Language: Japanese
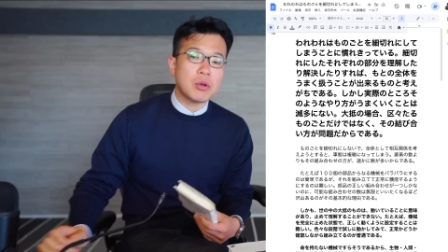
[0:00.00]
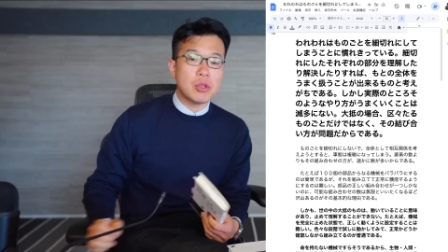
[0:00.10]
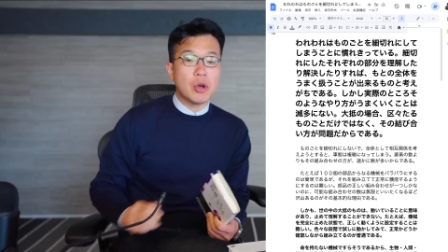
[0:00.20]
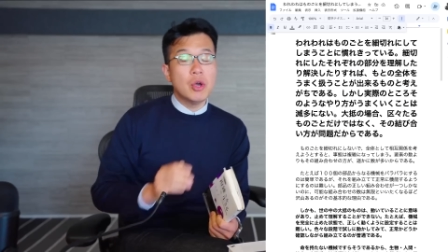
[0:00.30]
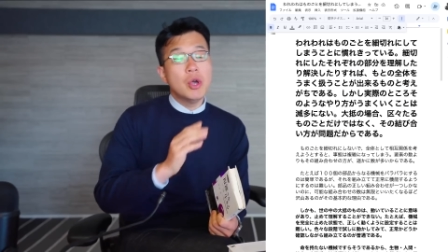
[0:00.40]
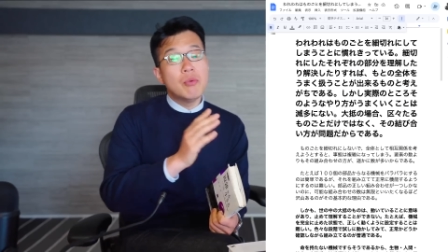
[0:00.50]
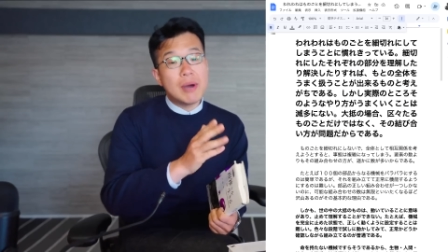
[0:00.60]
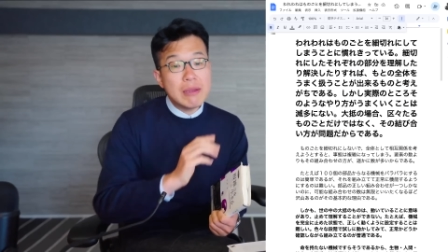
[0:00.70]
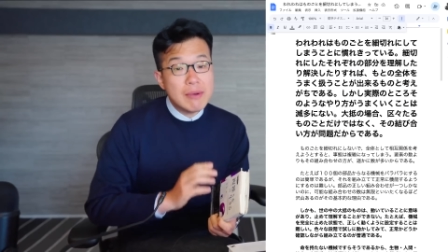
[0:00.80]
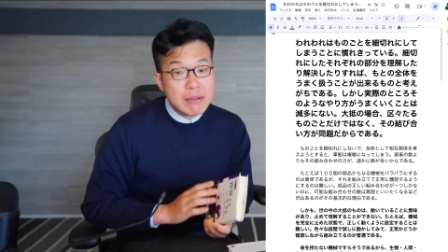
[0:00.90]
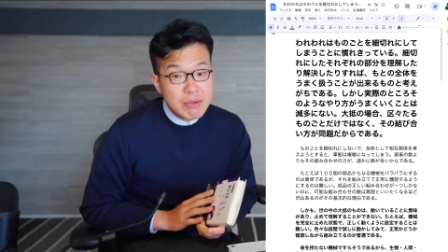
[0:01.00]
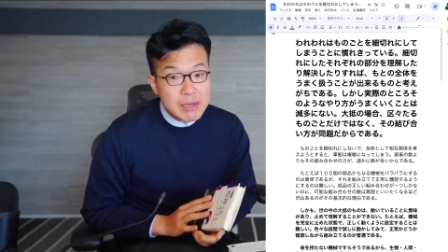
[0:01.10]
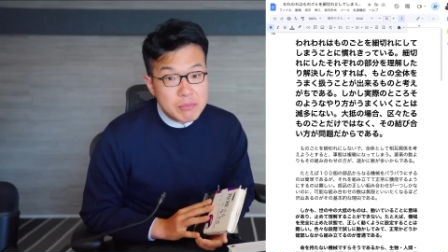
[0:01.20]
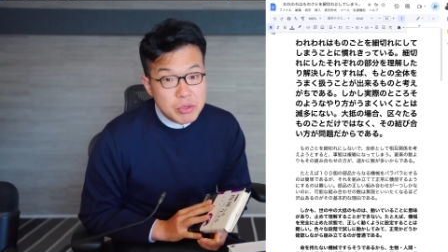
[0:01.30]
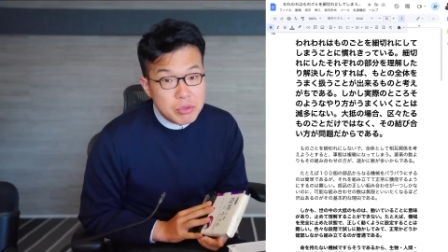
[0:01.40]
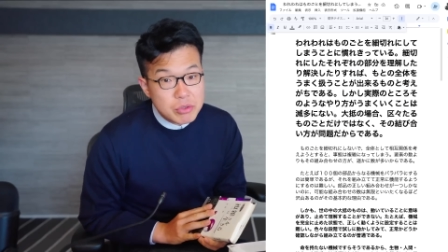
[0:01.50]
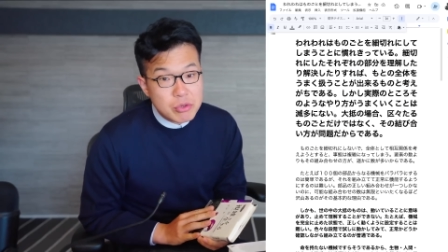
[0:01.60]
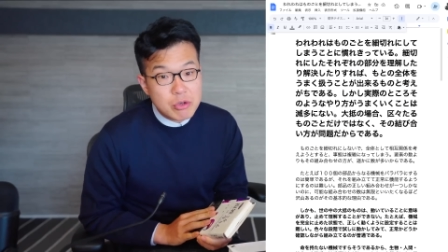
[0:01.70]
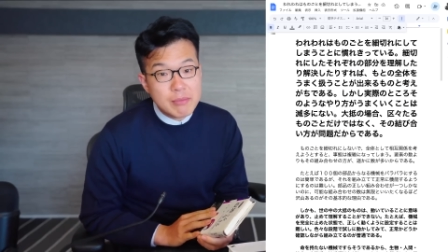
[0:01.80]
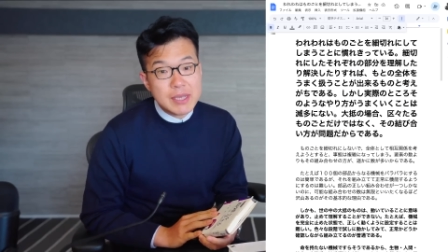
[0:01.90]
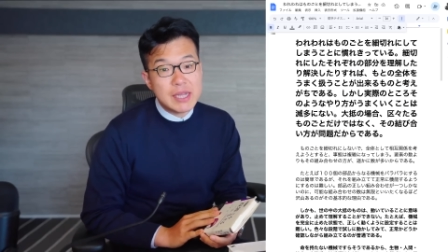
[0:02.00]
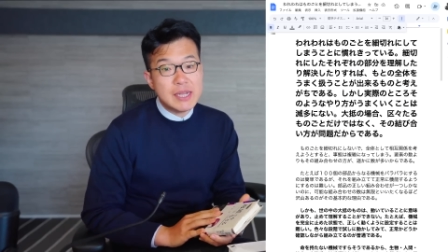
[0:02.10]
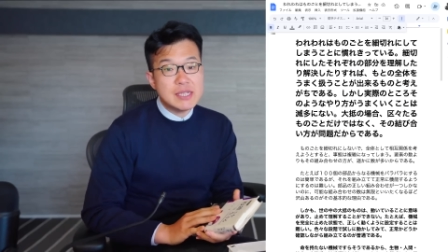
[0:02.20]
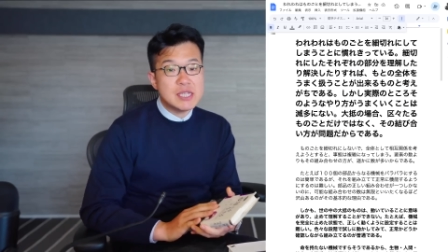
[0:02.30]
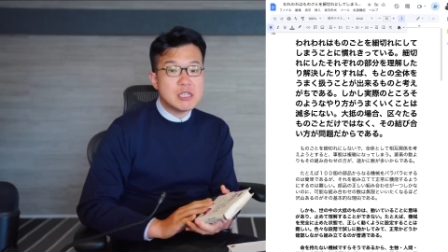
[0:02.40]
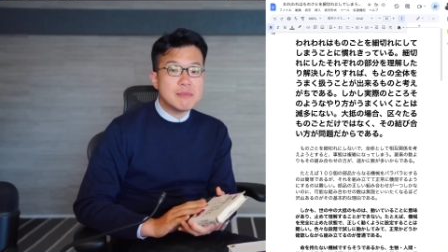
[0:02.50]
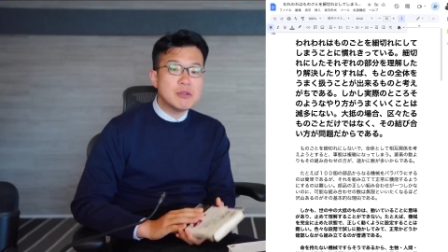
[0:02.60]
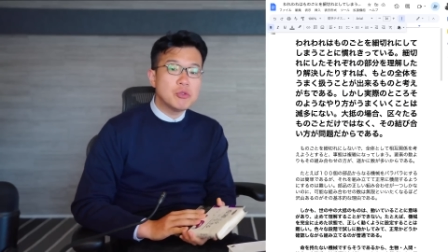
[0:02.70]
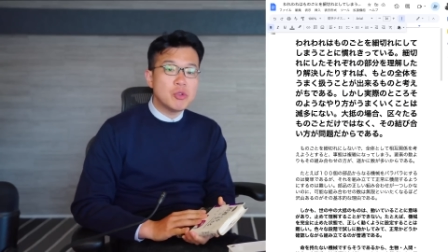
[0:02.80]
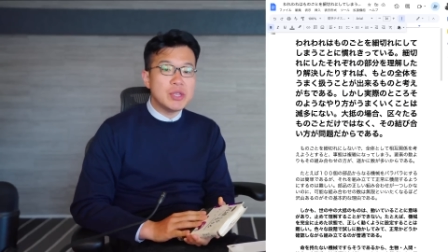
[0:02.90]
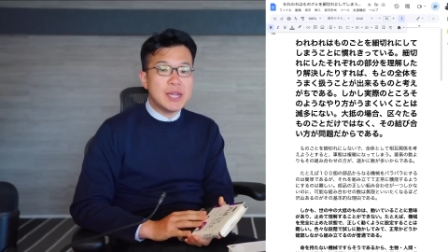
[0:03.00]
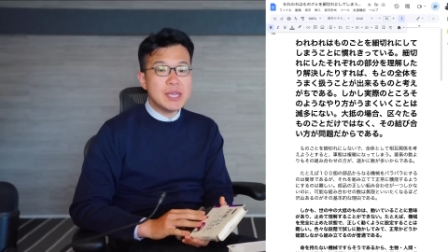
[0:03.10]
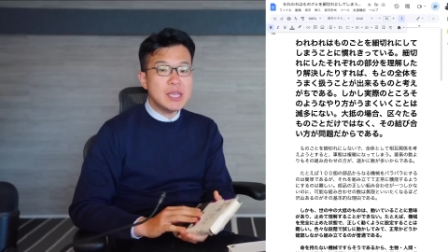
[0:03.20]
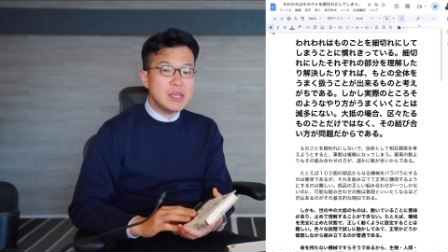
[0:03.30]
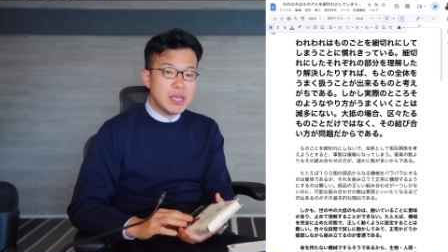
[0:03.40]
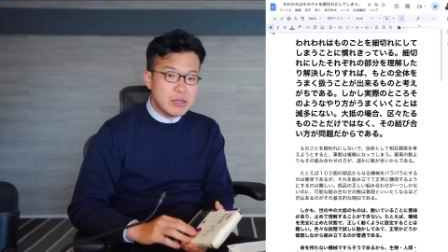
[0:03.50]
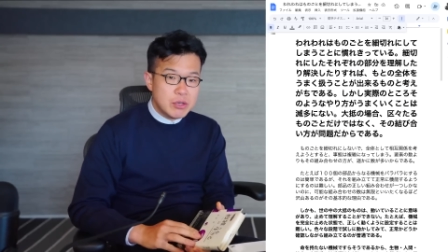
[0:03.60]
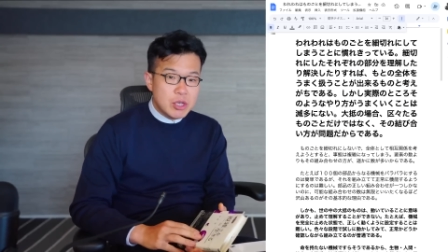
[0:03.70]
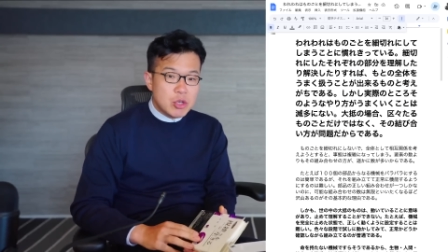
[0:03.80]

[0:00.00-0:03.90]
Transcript: この我々は物事を細切れにしてしまうことになりきっている。